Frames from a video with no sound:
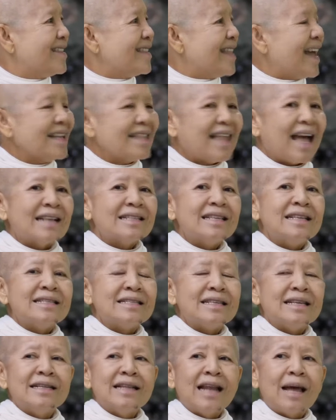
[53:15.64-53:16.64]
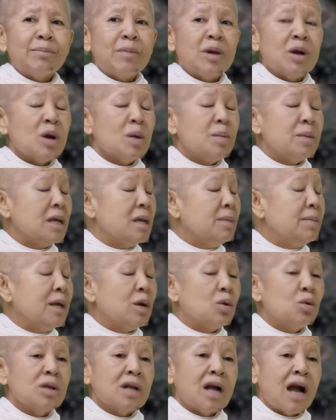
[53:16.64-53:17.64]
ทั้งทั้งที่สิ่งนั้นมันก็ไม่ได้มี
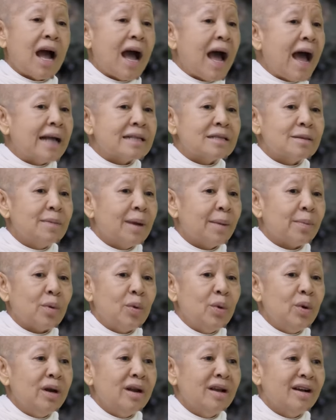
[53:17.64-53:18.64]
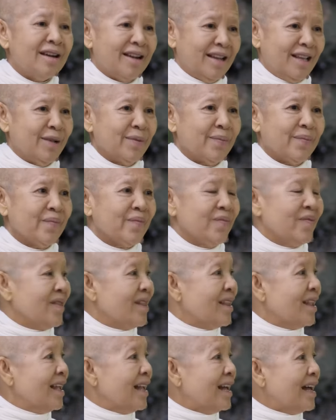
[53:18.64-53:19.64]
คุณค่าสำหรับคุณเลย
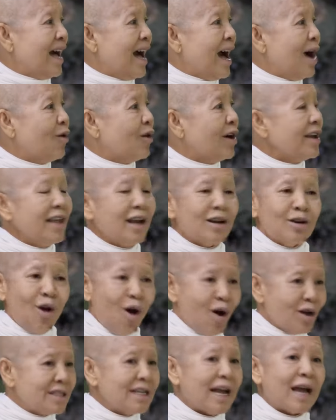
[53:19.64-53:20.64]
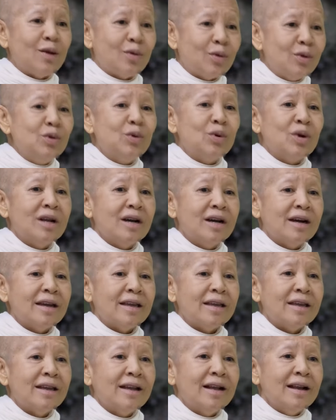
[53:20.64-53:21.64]
เขาก็ยังนอกใจคุณอยู่เลย
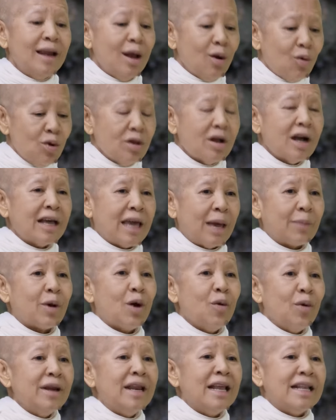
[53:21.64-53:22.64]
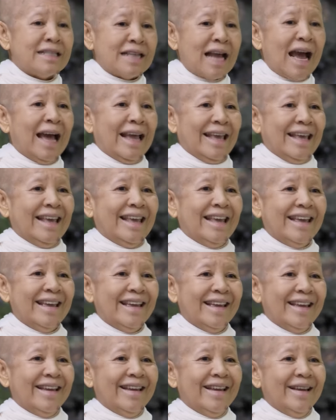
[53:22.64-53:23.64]
แล้วคุณก็เก็บเขาไว้ในใจ
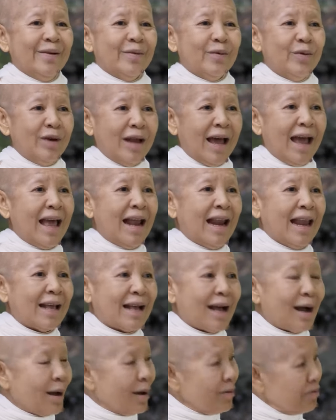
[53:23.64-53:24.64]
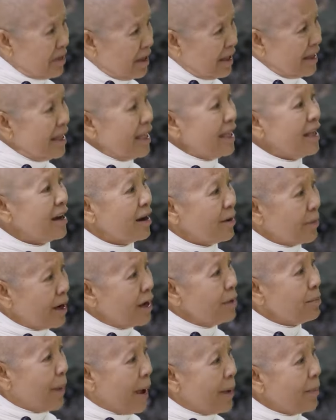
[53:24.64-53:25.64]
คุณให้อะไรกับสิ่งนี้เยอะ
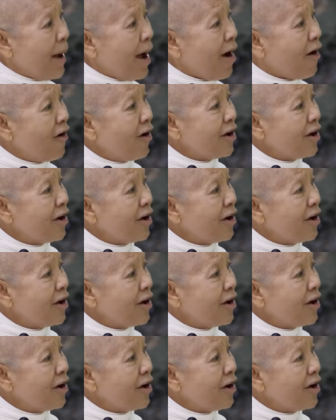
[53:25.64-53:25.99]
เกินไปป่ะ